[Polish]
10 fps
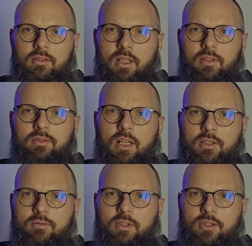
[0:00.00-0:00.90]
ale
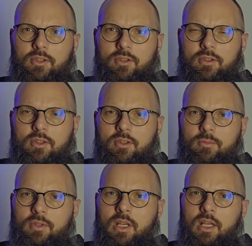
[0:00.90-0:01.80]
wkracza w nasze życie,
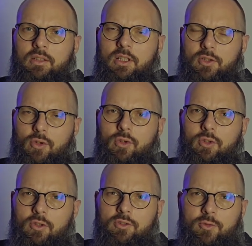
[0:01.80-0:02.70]
żeby nas
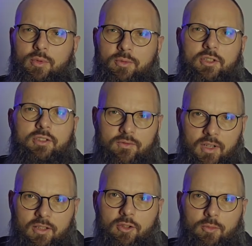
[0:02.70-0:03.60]
ochronić, bo przecież
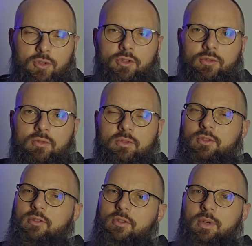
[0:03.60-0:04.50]
wiadomo, że
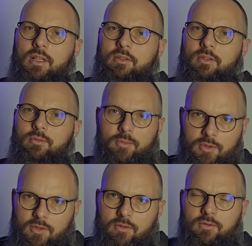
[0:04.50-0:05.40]
trudności będą, że
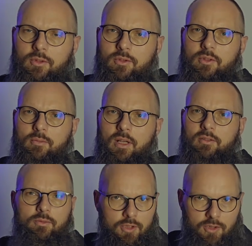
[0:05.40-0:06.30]
przeciwności
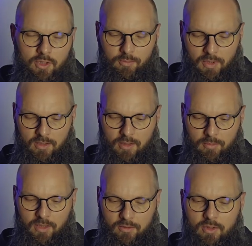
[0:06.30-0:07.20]
będą, że cierpienie
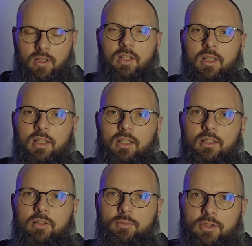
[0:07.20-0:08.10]
będzie.
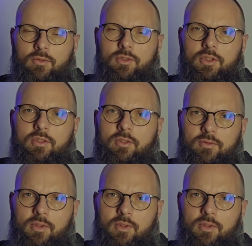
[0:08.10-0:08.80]
My to wszystko